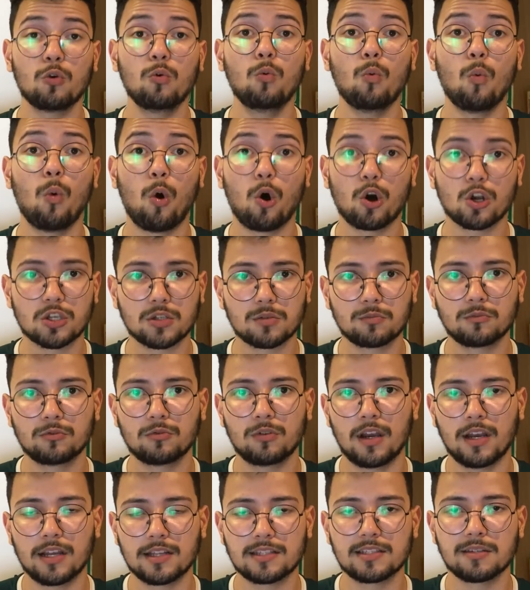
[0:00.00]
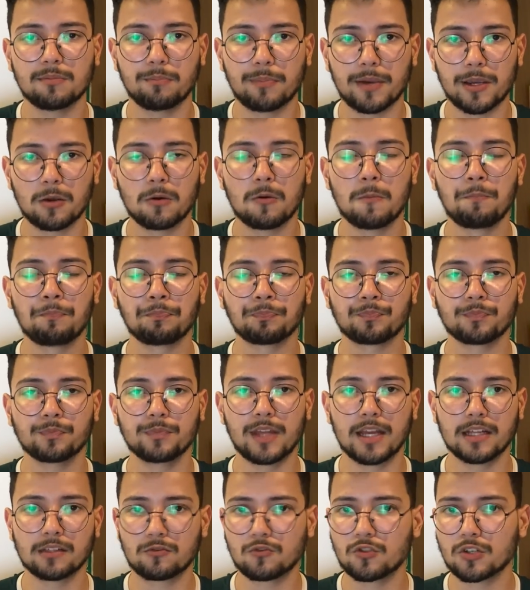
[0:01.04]
um ótimo é, desempenho
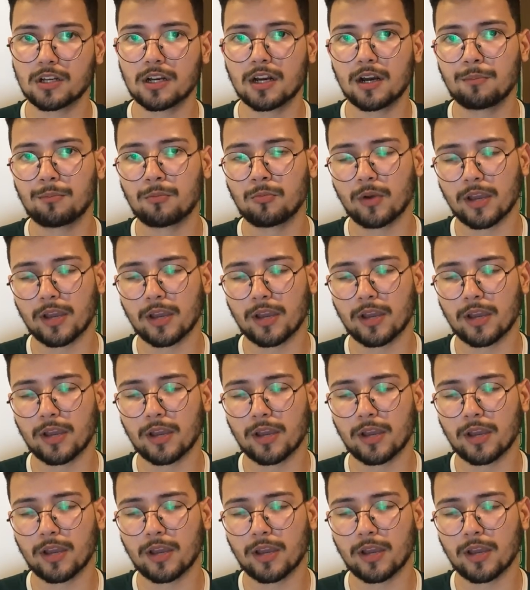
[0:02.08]
dentro de campo.